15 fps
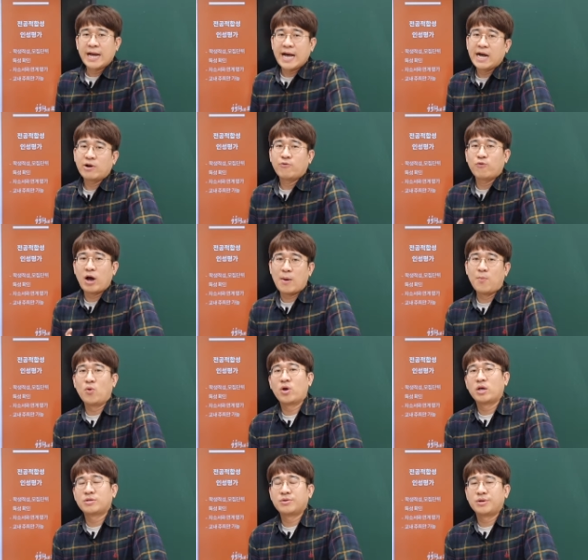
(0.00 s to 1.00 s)
각
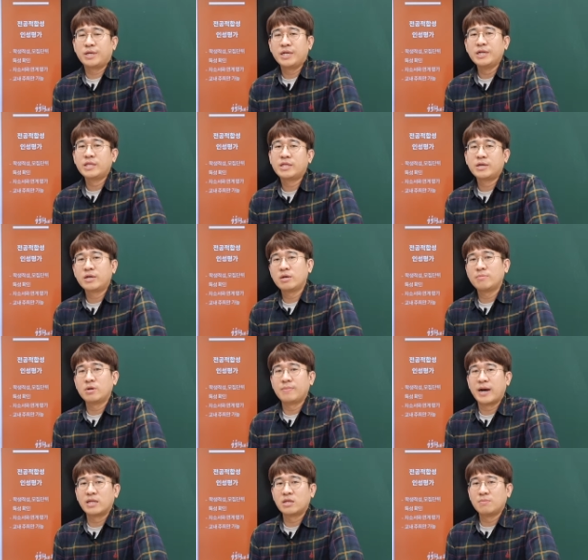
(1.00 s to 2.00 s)
과목에서 일
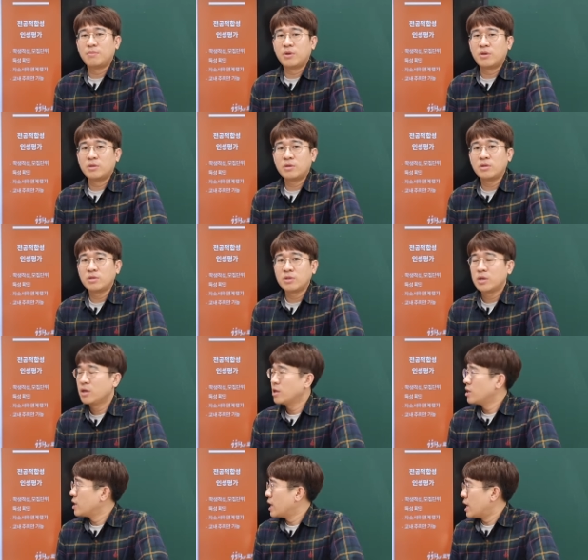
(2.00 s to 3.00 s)
등급을
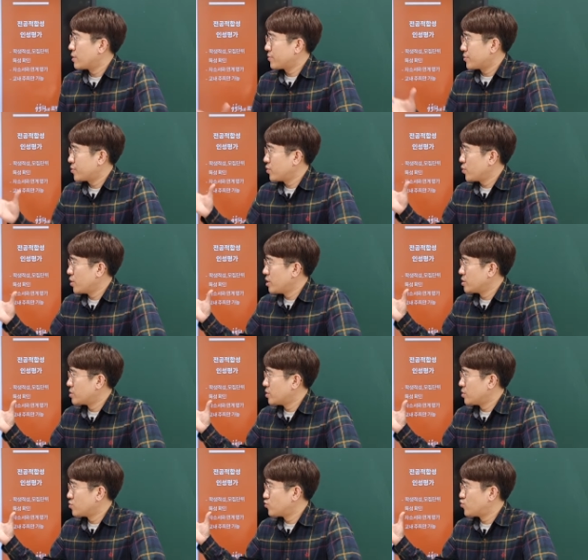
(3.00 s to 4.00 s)
받으면은
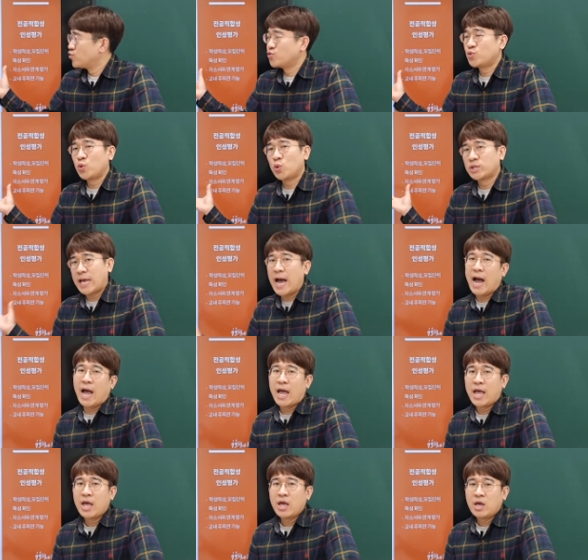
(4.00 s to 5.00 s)
학교에서 주는 요 상,
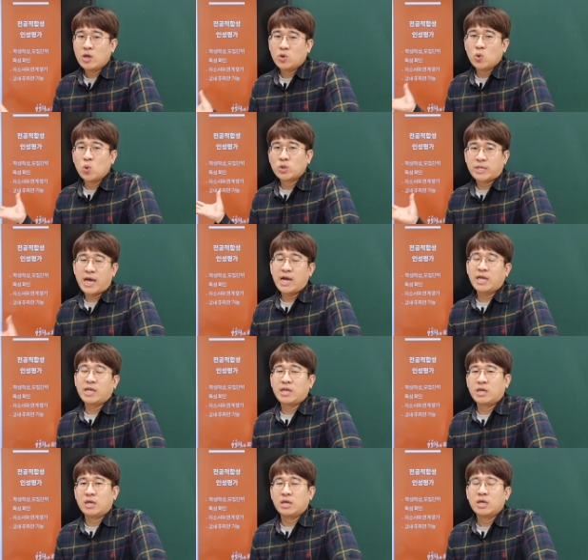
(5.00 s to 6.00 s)
요
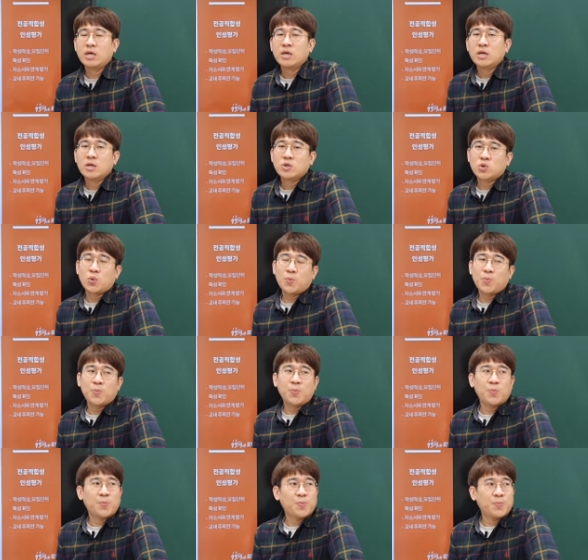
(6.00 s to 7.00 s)
상이
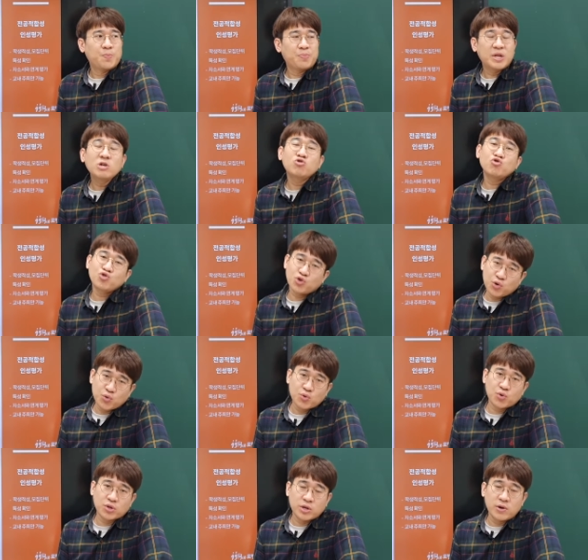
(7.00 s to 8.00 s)
좀
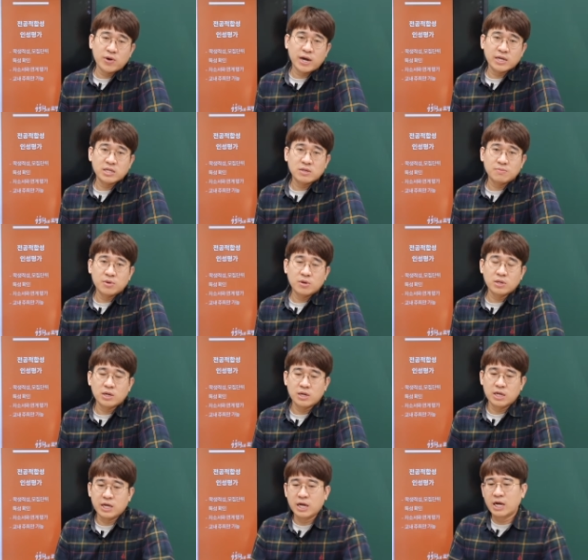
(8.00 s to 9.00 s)
필수적으로 들어갔으면,
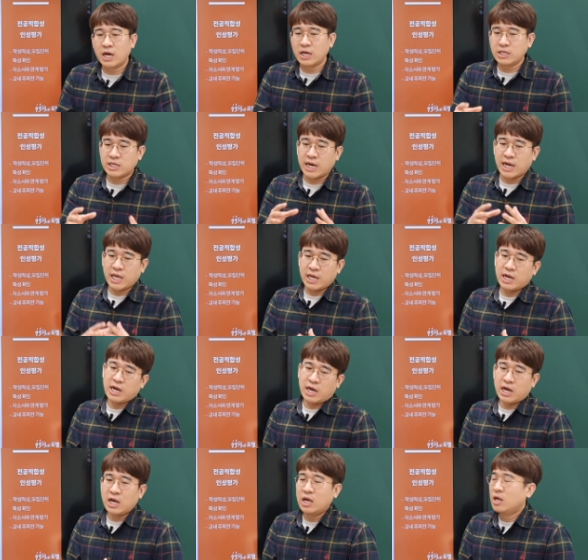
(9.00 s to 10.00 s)
그러니까
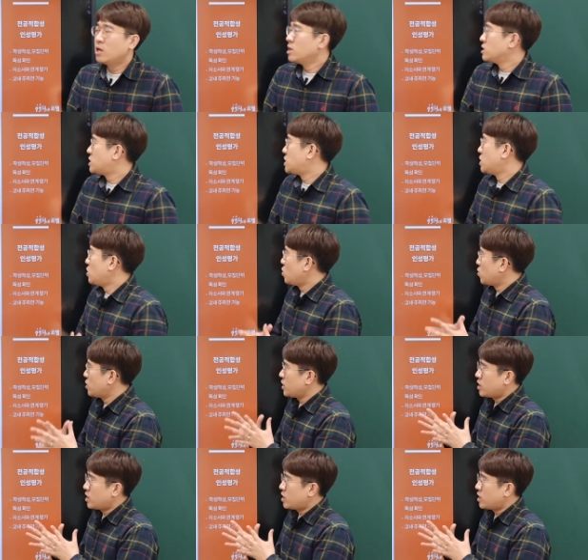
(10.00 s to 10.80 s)
자기가 진로를